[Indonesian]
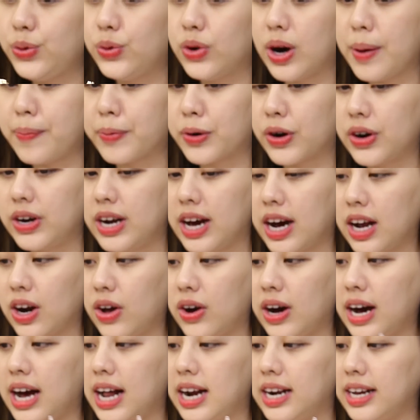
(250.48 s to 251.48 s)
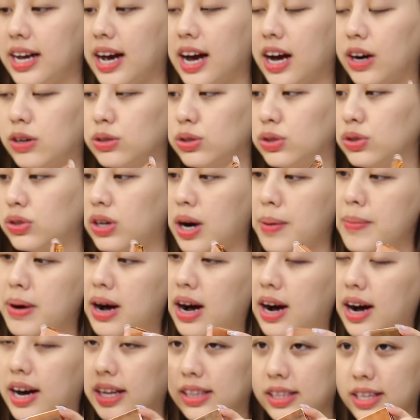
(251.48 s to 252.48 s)
dua produk lokal yang aku suka
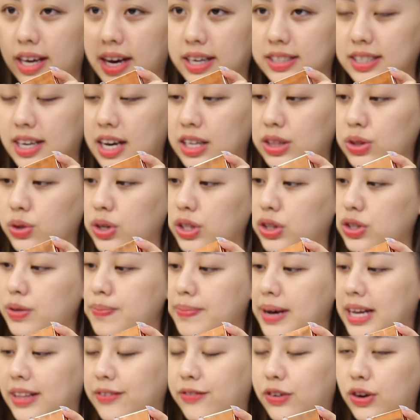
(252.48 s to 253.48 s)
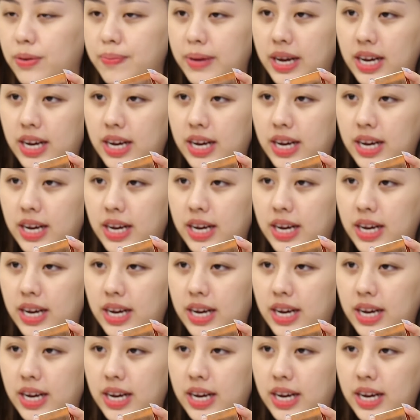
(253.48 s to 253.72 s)
banget. Yang satu itu Matte for